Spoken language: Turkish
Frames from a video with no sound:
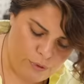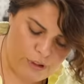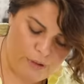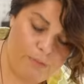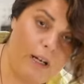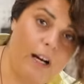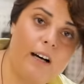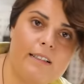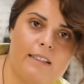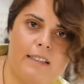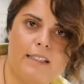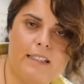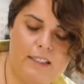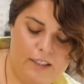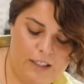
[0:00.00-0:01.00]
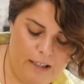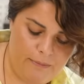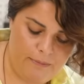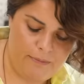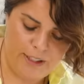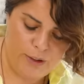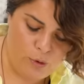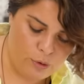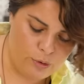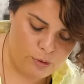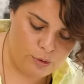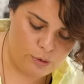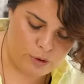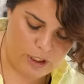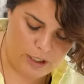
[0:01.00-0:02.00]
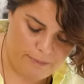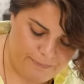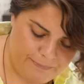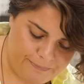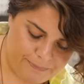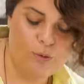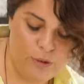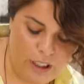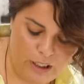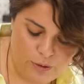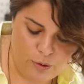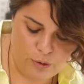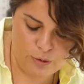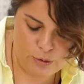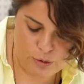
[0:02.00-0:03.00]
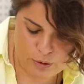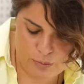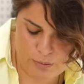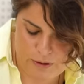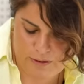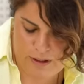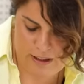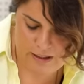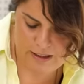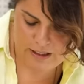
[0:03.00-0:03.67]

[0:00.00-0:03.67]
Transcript: Bunu şimdi ben hazırlayacağım ve donduracağım. Dünden dondurduğum da var.